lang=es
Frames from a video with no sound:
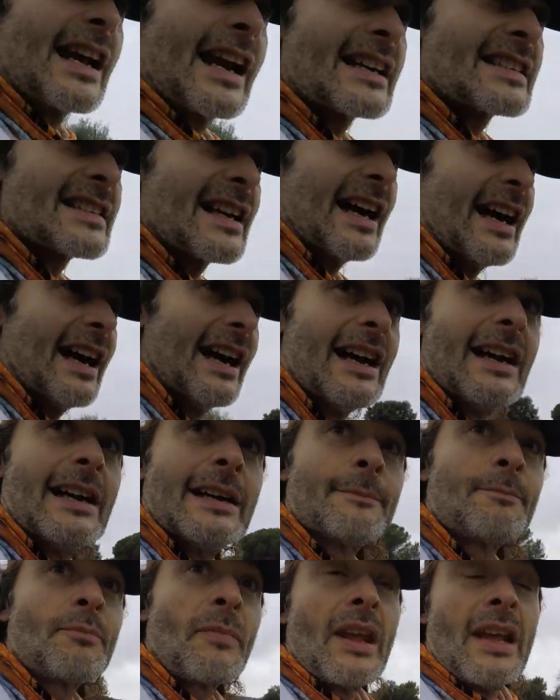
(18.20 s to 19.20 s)
casa.
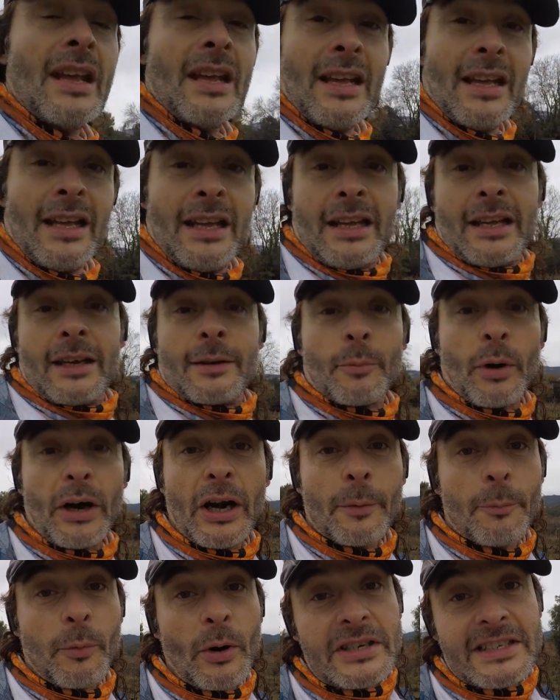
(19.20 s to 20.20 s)

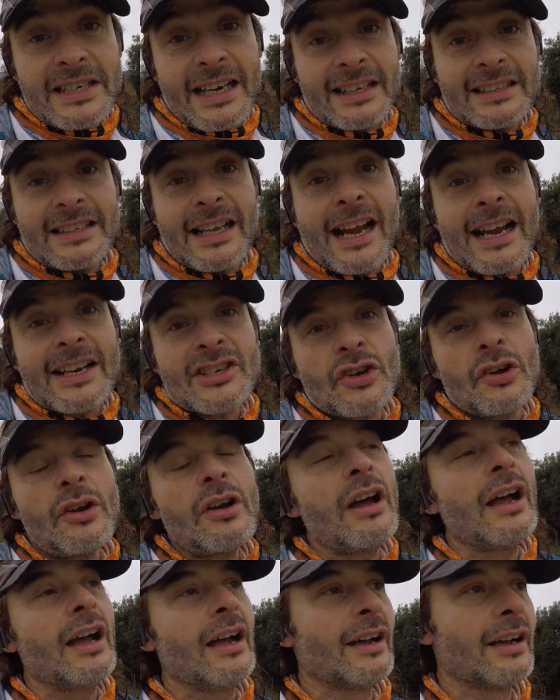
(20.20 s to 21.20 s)
Bueno, pues en este caso
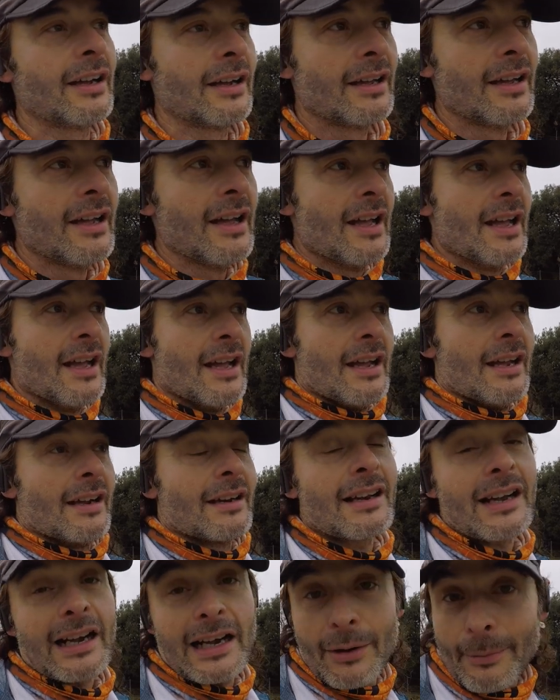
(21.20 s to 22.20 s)

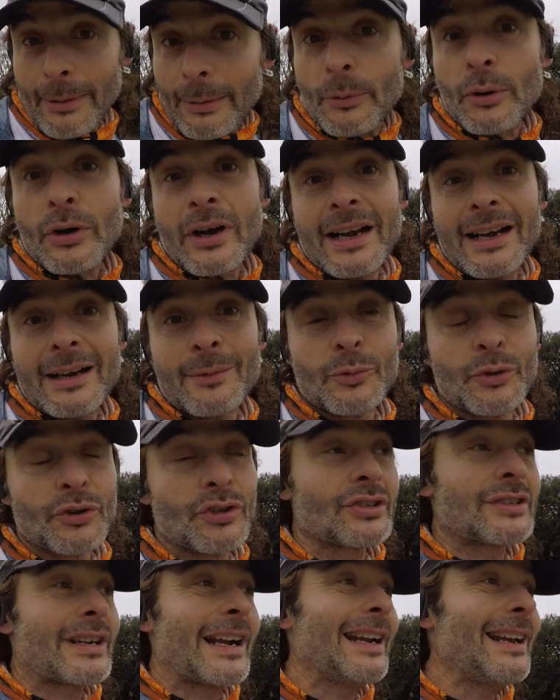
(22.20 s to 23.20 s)
renovamos Canal
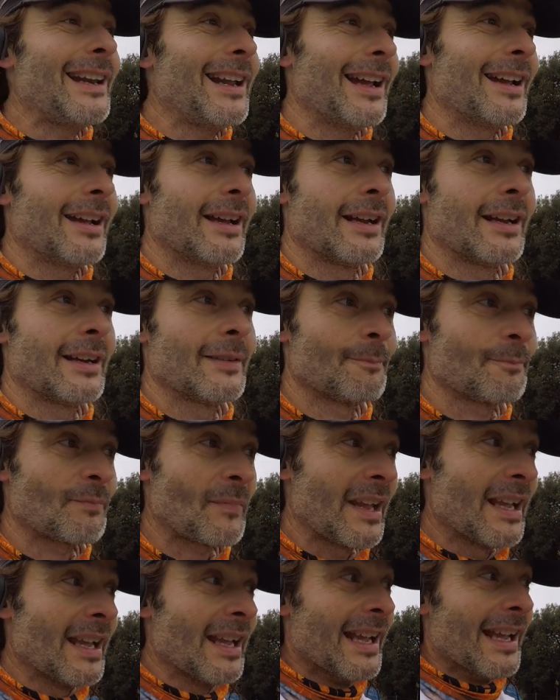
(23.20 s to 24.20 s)
Mundo Trail.
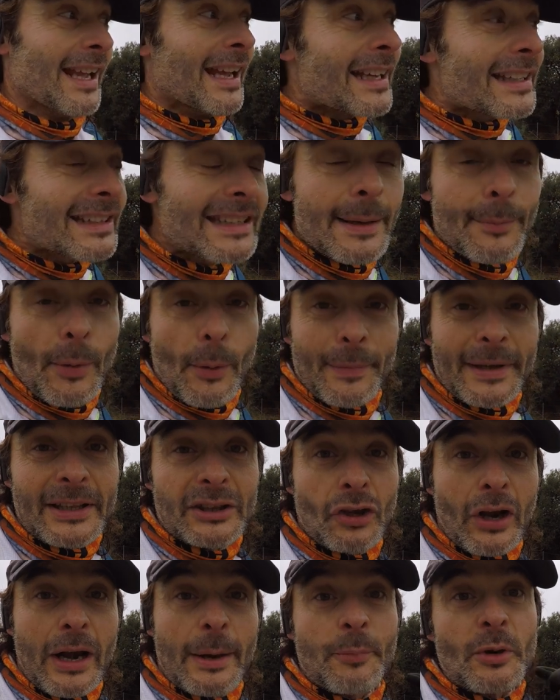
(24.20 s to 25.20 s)
De
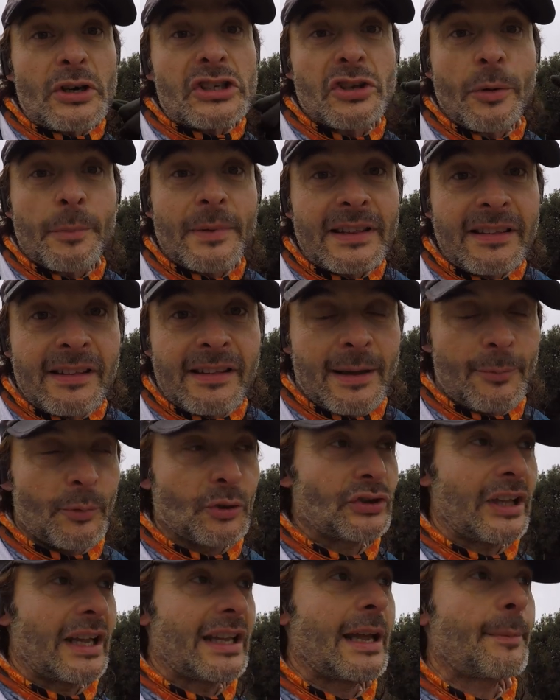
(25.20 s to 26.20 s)
momento le he puesto bici de
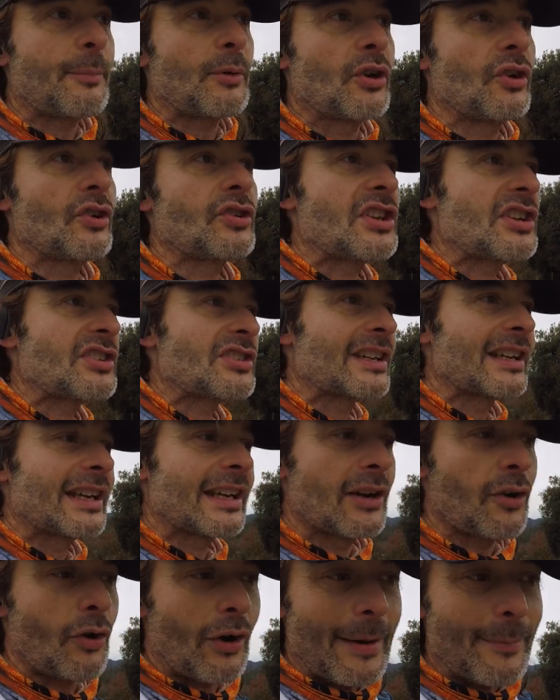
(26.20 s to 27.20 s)
montaña, pero no sé si
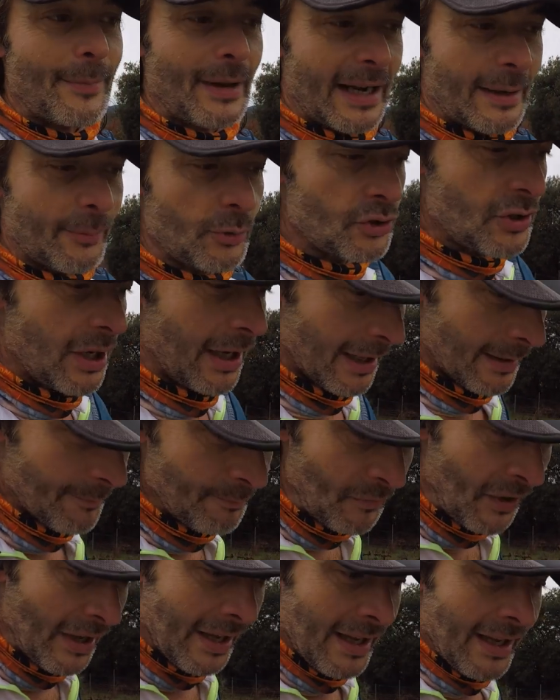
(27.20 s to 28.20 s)
lo cambiaremos.
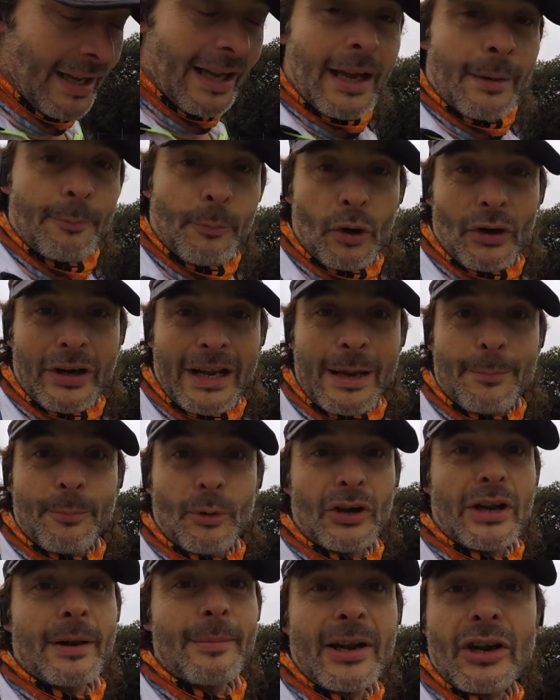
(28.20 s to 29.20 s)
¿Por qué?
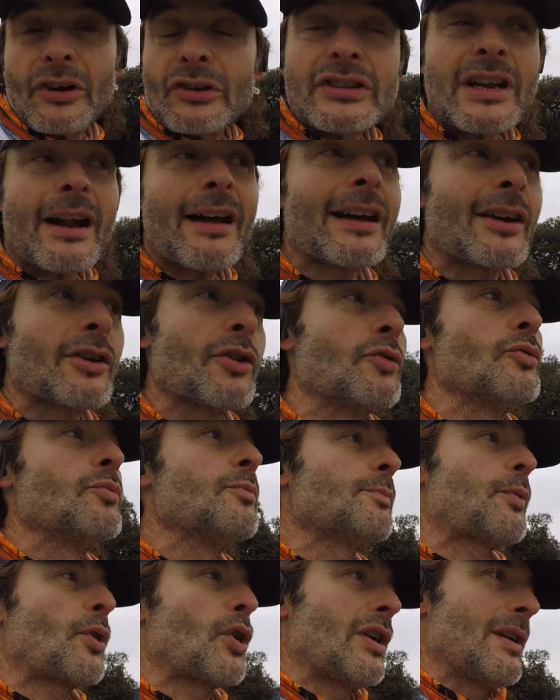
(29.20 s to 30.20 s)
Porque me encontraba con un
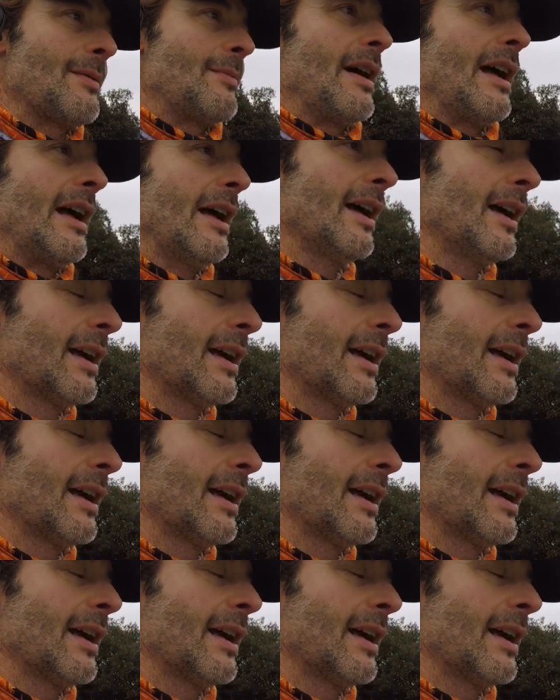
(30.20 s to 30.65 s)
problema.